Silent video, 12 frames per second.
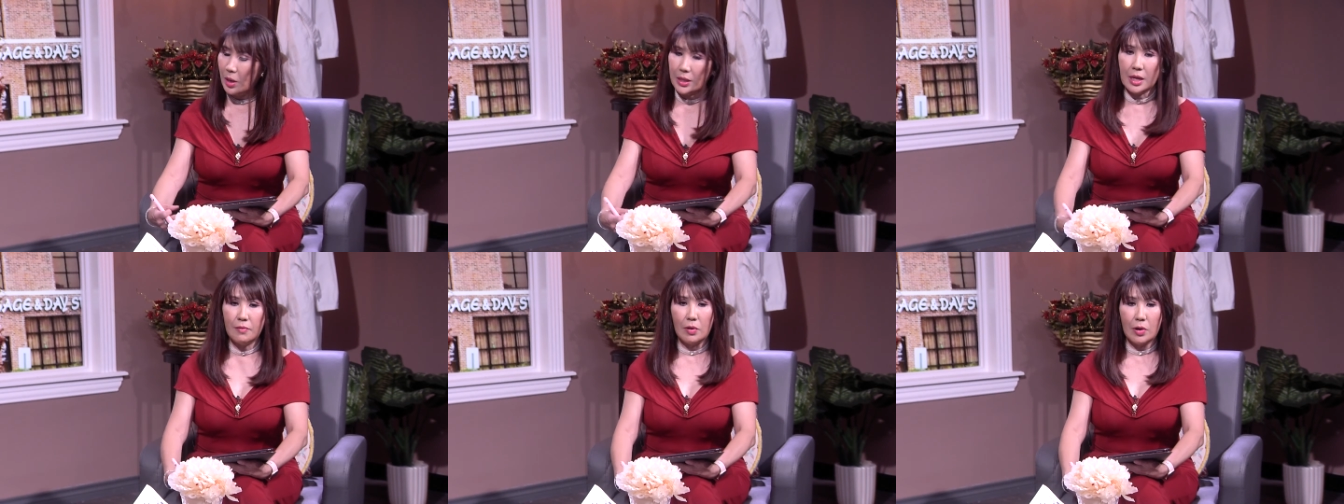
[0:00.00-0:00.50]

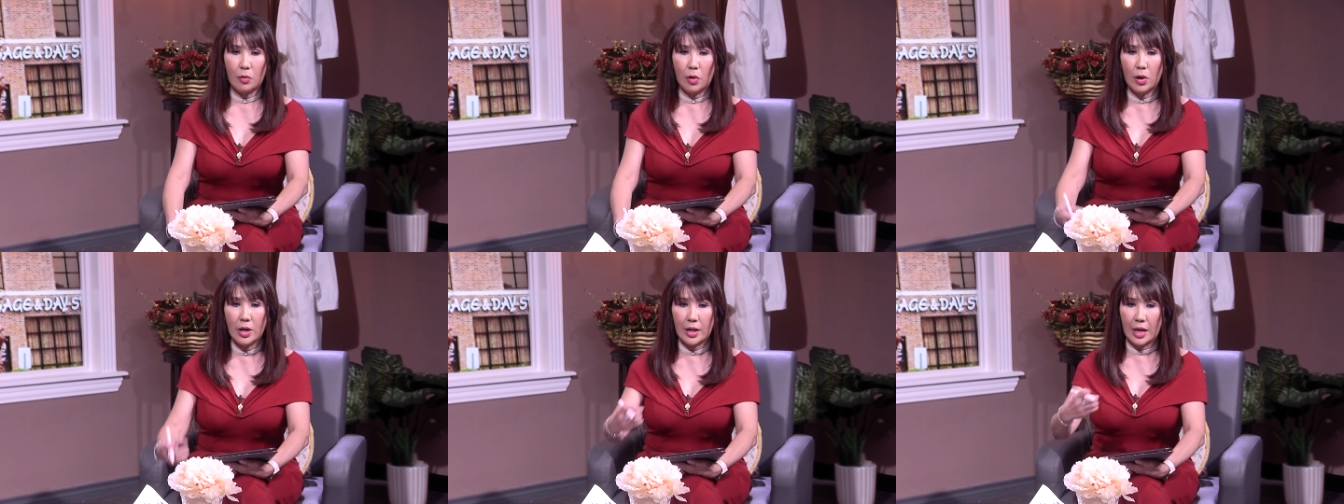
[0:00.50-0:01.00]
chích vào đầu
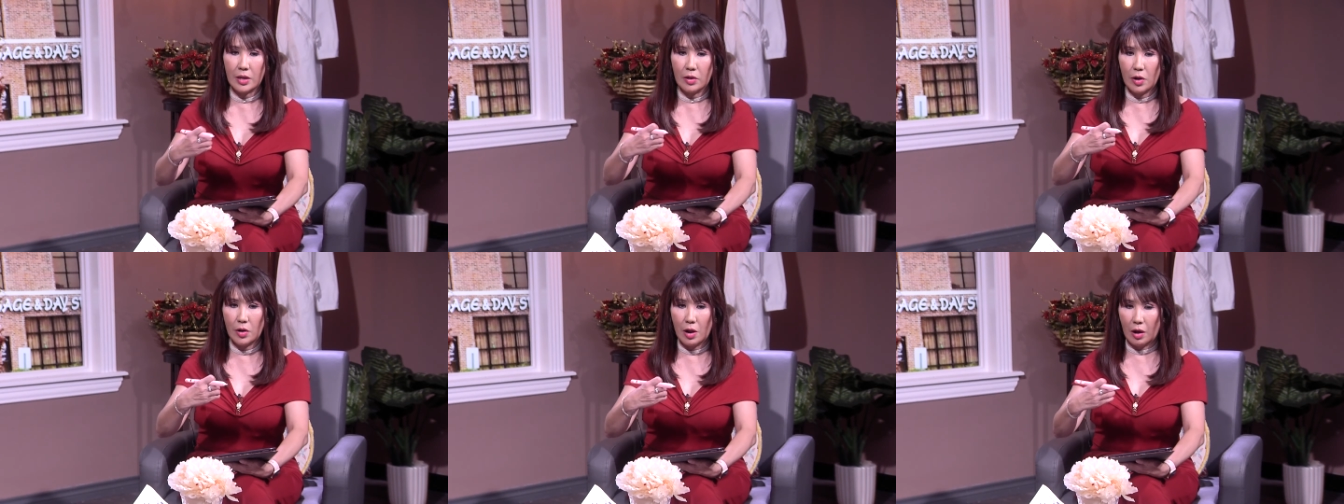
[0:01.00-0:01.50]
gói là để cho
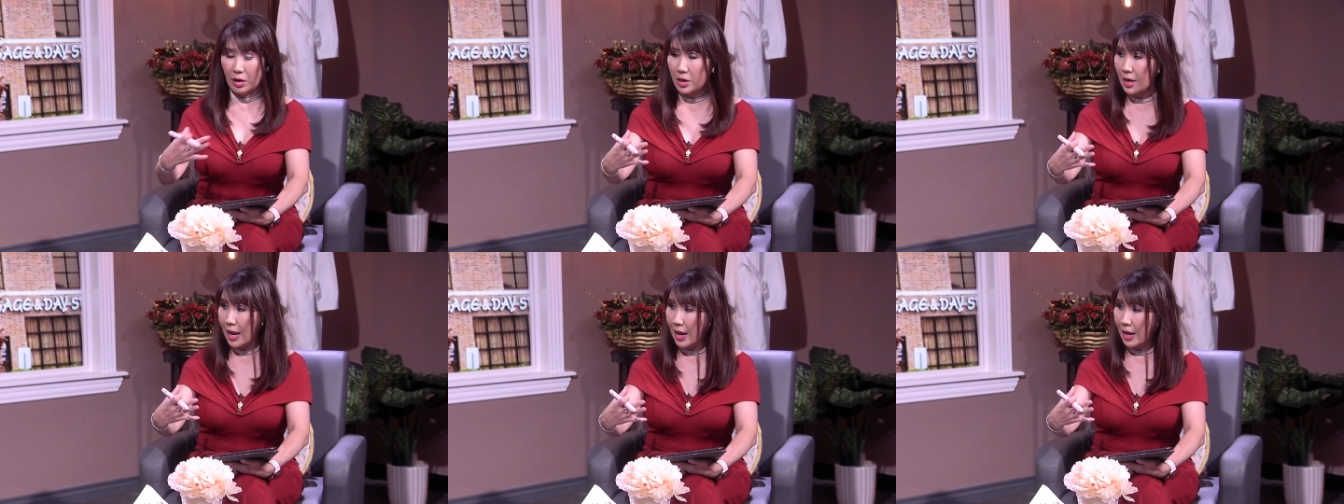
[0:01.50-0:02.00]
nó nở
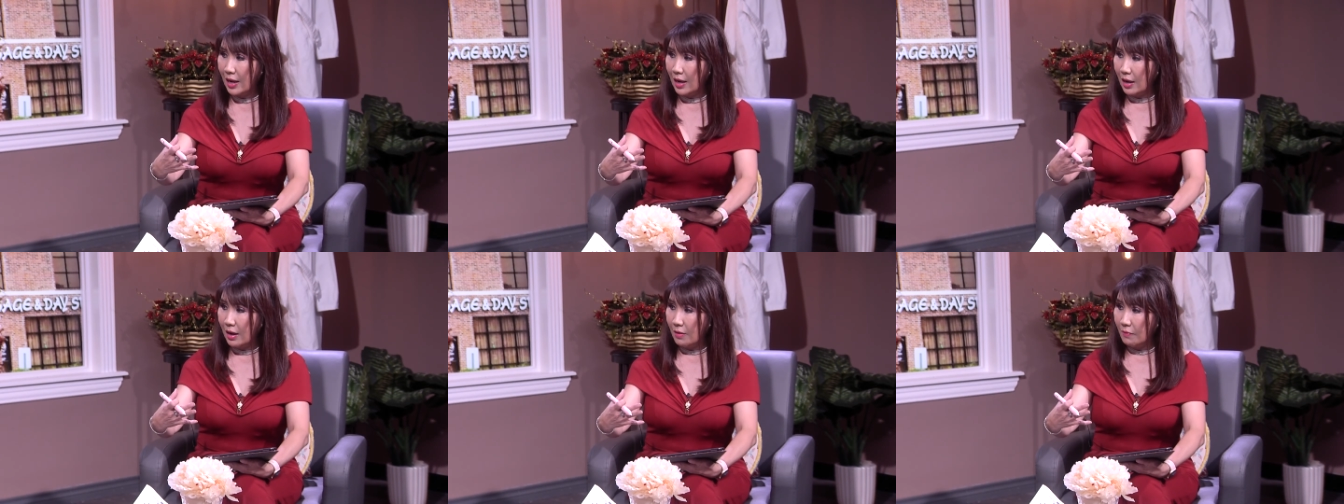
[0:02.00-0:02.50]
ra
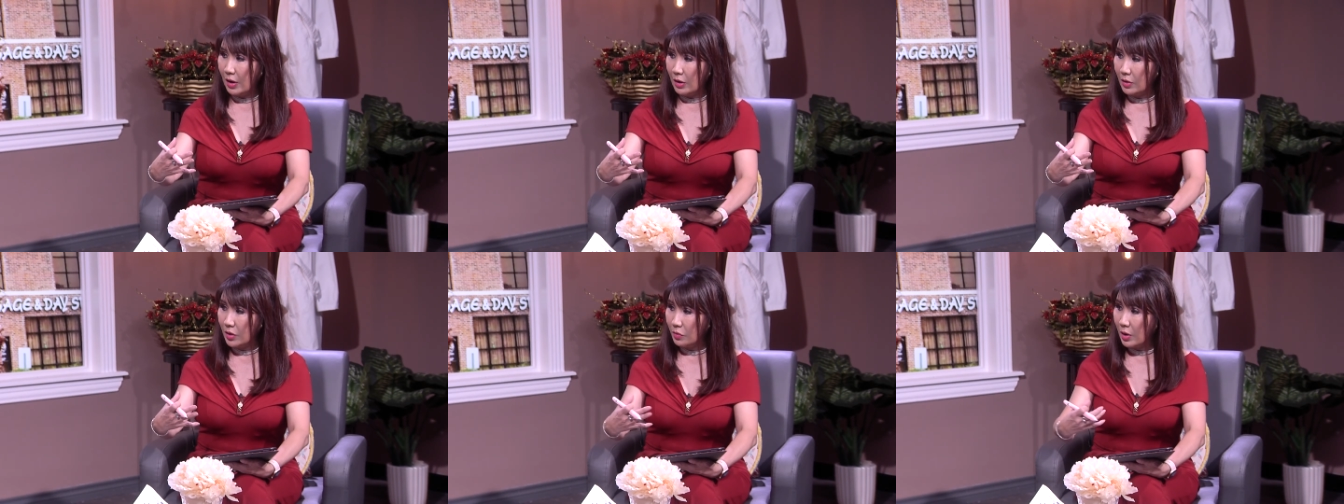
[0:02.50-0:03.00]
và
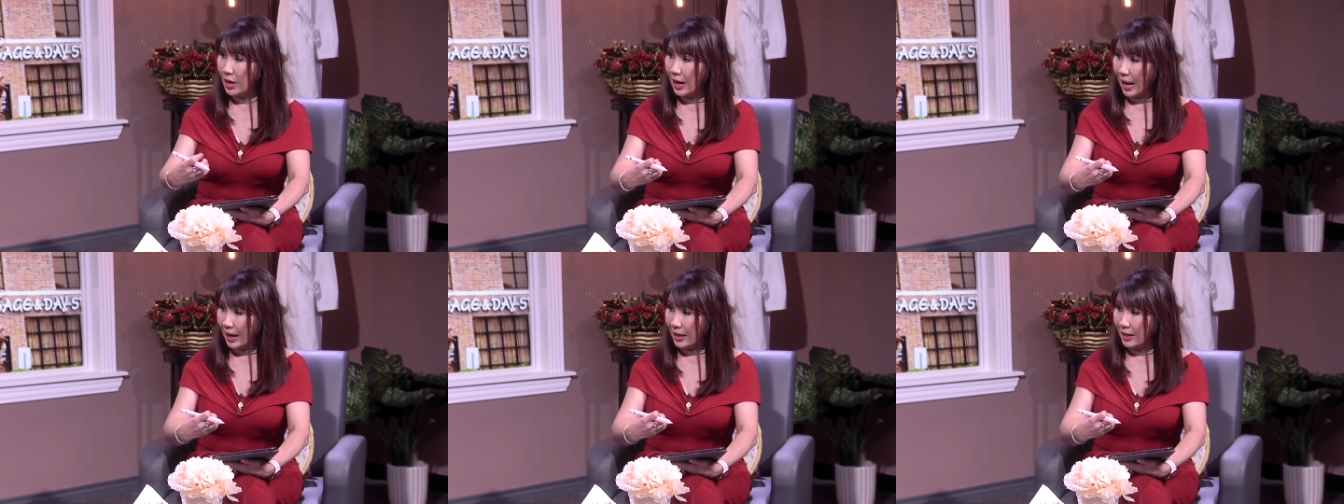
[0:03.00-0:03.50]
nó shrink
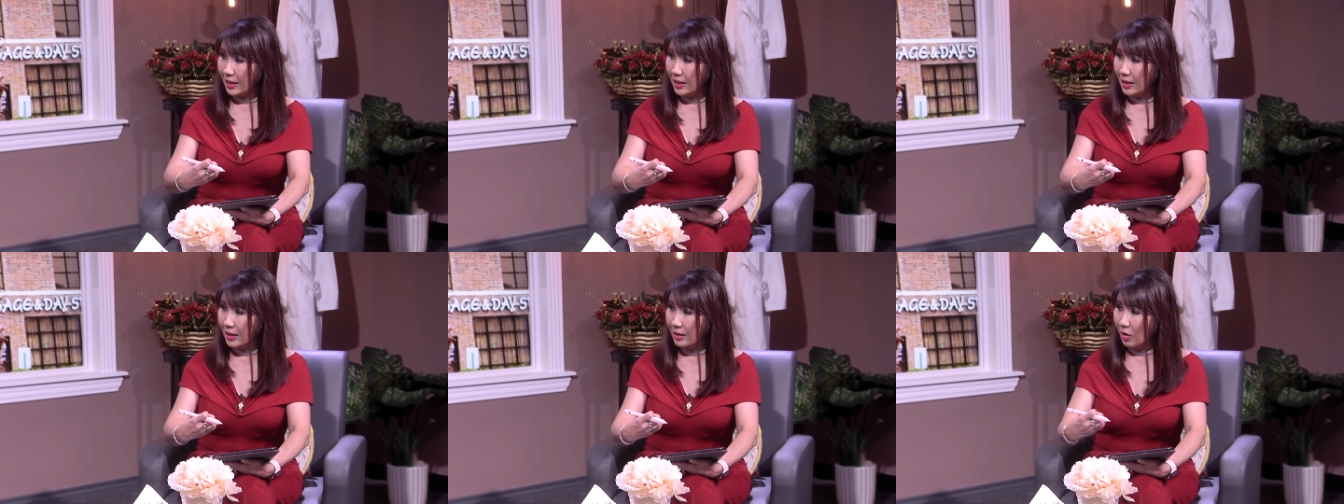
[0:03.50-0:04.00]
lại
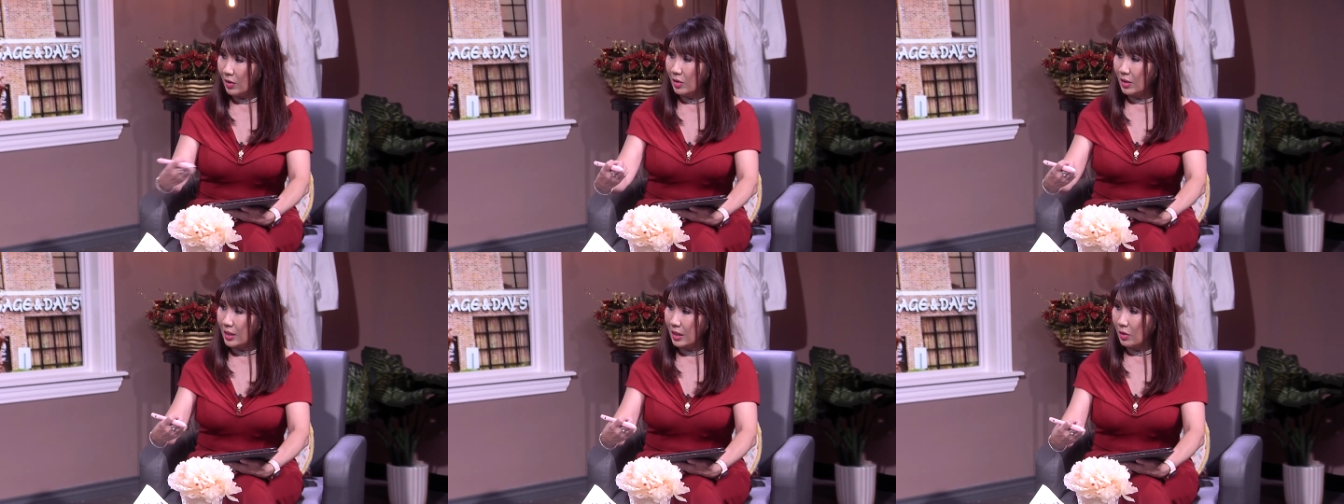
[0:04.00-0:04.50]
thì đó
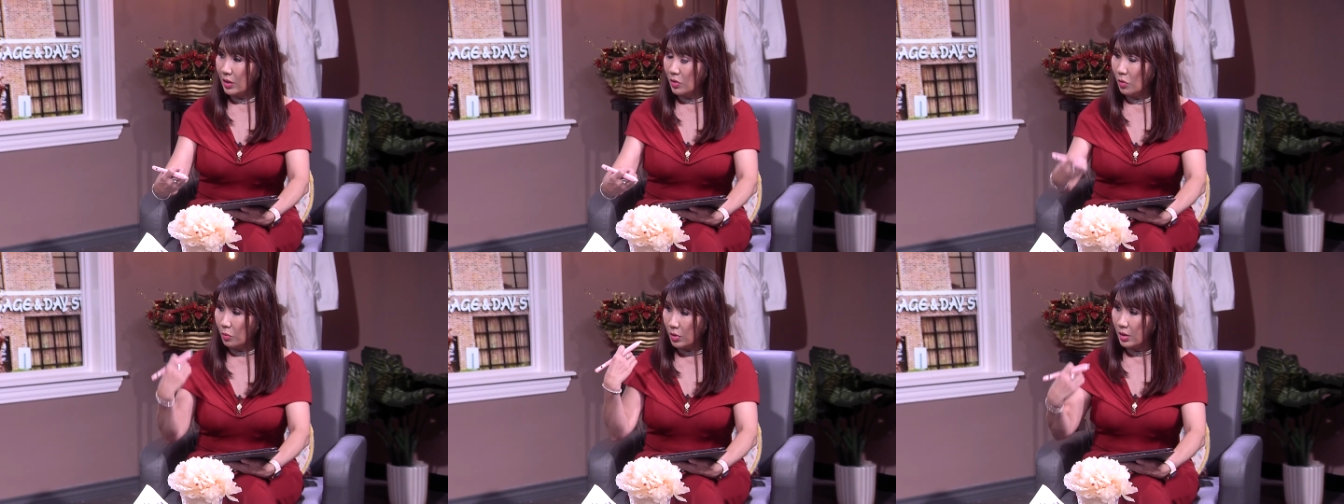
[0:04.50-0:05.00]
là tại sao người ta
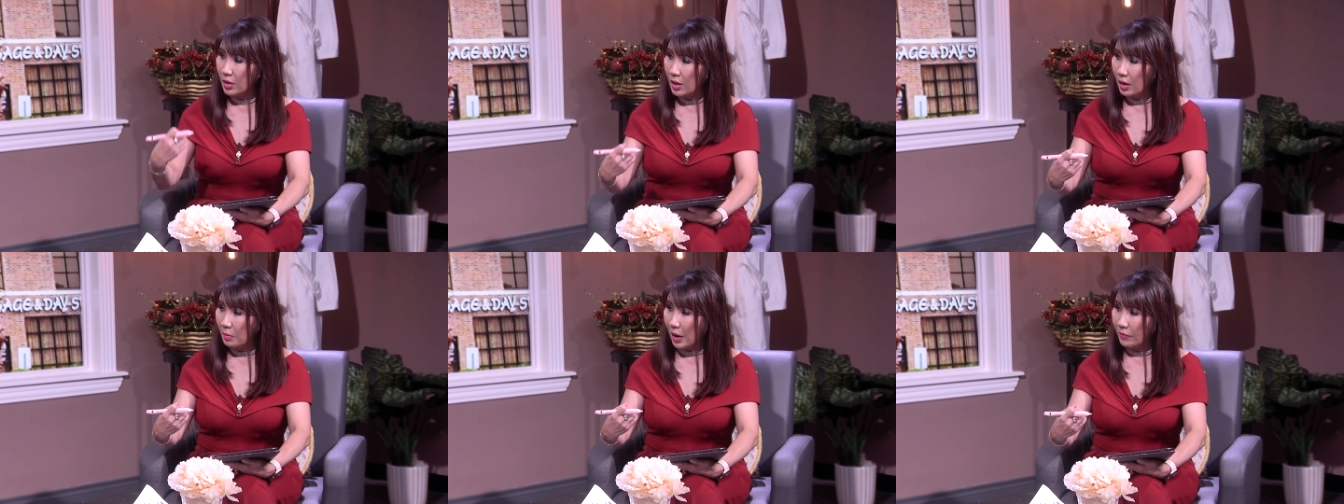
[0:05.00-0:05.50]
dùng nó
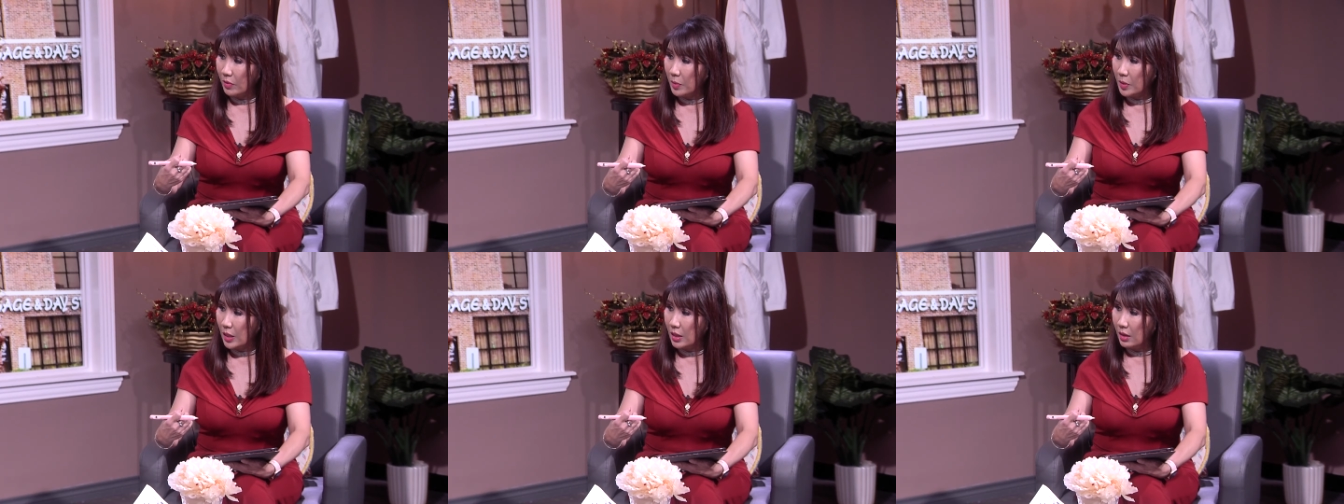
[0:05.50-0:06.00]
chích lên mặt không
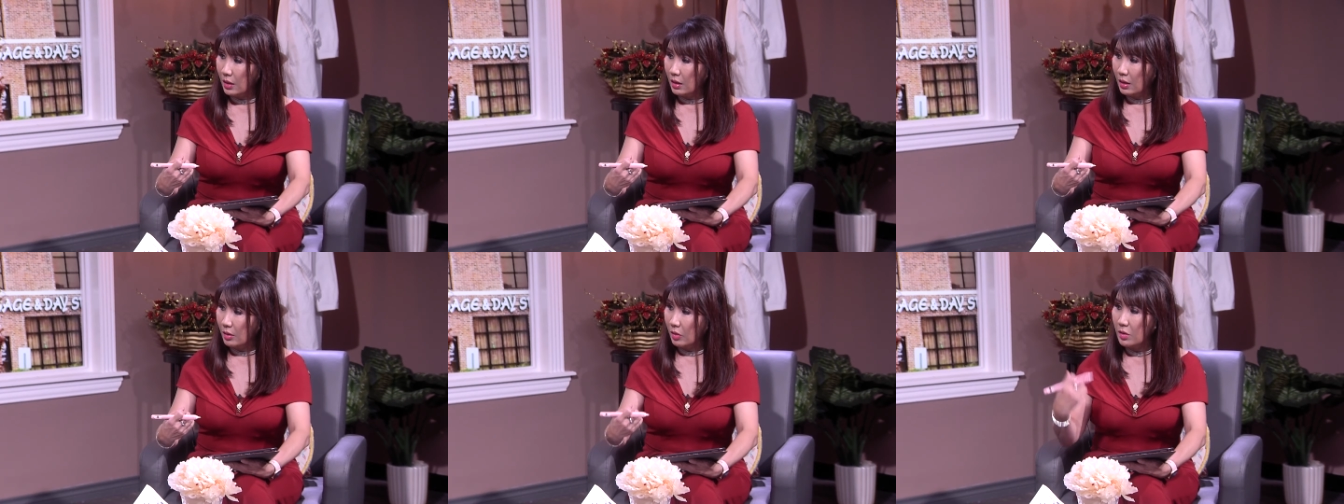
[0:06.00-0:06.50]
bác sĩ?
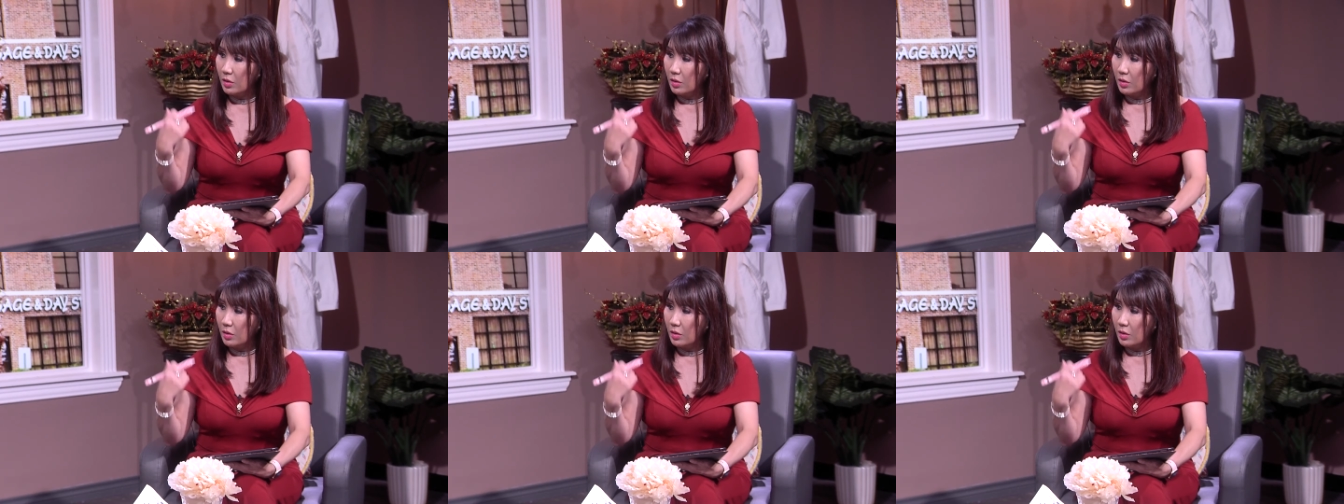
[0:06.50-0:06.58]
có những